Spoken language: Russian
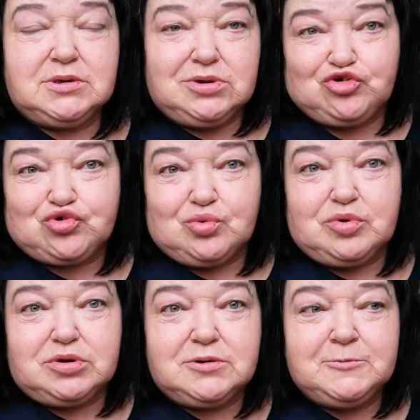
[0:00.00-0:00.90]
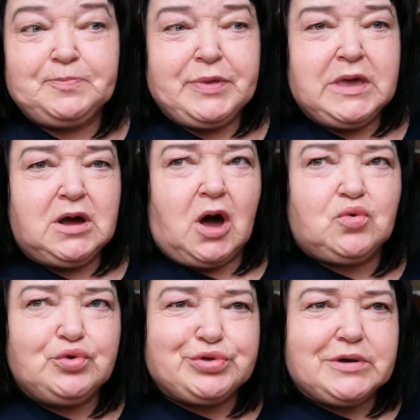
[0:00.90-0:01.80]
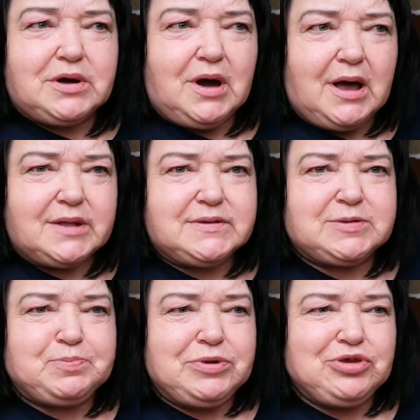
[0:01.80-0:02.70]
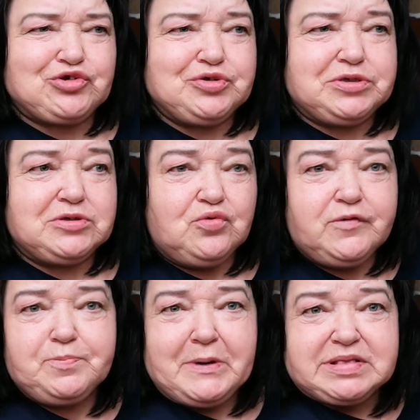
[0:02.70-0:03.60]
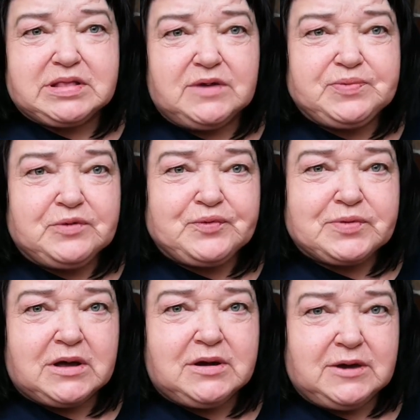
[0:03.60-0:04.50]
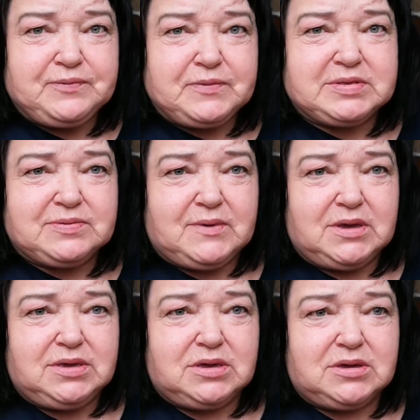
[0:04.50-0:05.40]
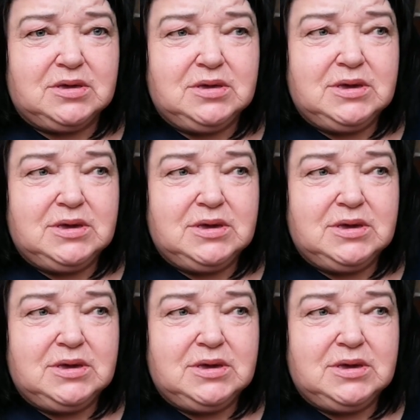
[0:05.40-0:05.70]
И что? Какую-то гадость пишете. Ну, вы поставьте фотографии свои.